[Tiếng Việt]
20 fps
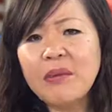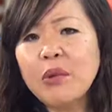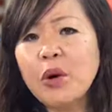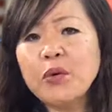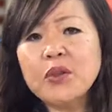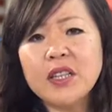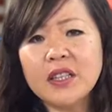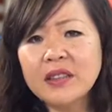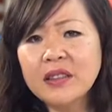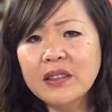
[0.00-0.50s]

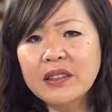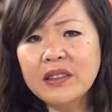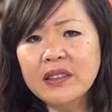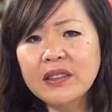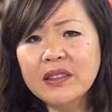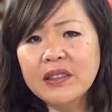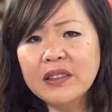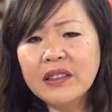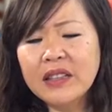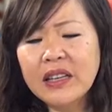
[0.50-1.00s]
một chữ
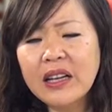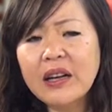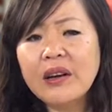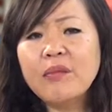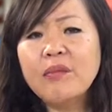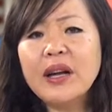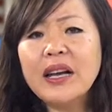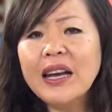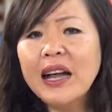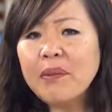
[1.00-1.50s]

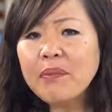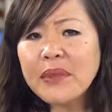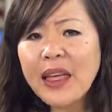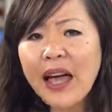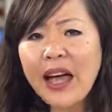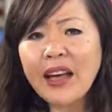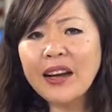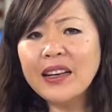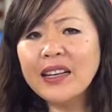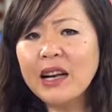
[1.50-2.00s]
15
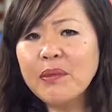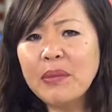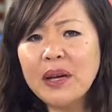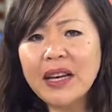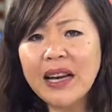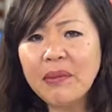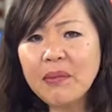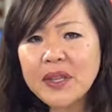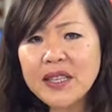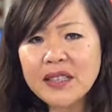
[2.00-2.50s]
tháng là
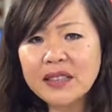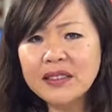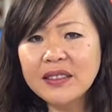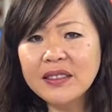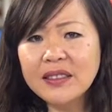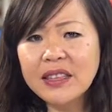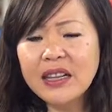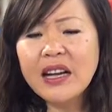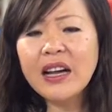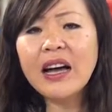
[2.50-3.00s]
15 chữ
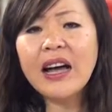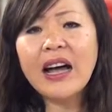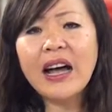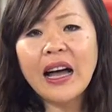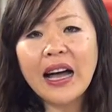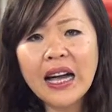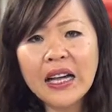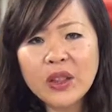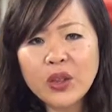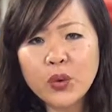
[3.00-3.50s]

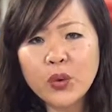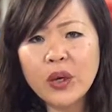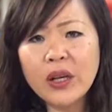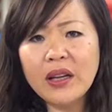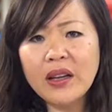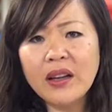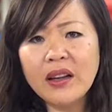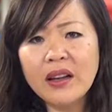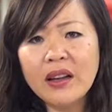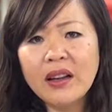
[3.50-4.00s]
2 tuổi
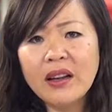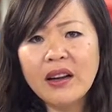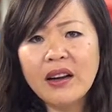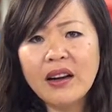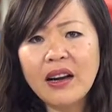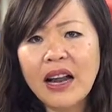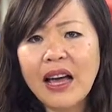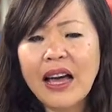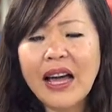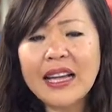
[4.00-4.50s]

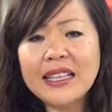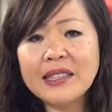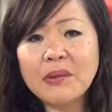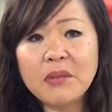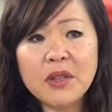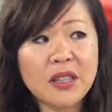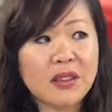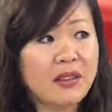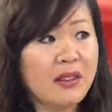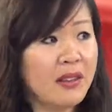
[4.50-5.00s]
là 200
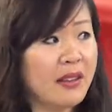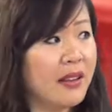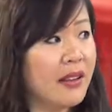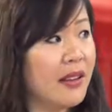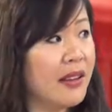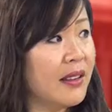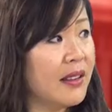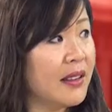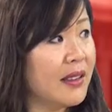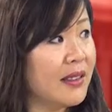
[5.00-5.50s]
chữ
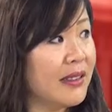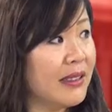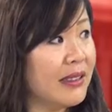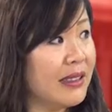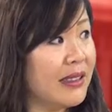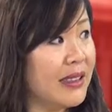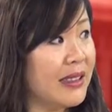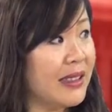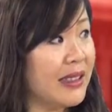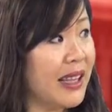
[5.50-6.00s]

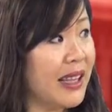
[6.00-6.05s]
chị